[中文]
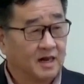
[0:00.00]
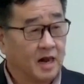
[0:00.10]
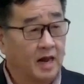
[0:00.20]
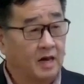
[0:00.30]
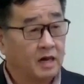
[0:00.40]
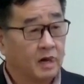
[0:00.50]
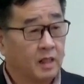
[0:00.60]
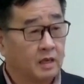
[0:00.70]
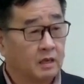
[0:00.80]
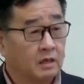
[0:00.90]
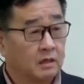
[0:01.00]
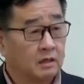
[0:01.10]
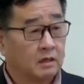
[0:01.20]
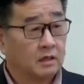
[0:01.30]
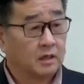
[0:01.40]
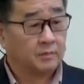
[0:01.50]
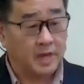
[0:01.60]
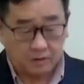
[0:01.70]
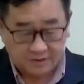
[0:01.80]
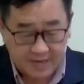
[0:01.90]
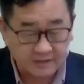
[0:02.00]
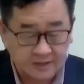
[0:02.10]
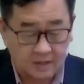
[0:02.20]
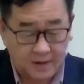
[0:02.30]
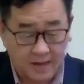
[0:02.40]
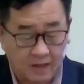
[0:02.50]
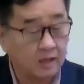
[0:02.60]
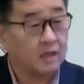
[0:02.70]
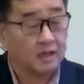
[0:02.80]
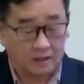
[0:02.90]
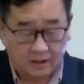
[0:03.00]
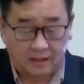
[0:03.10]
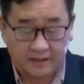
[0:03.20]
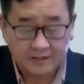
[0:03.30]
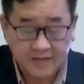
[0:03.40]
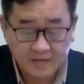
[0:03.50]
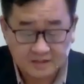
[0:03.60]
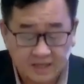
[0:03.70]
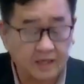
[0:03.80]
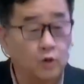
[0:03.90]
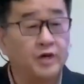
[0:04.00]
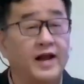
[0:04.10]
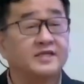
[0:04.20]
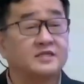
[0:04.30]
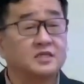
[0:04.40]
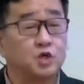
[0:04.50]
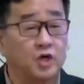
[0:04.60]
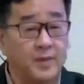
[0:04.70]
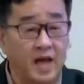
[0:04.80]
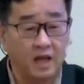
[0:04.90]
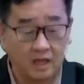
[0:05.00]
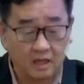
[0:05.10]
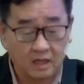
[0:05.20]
啊？没有相信吗？你相信你回来自取吗？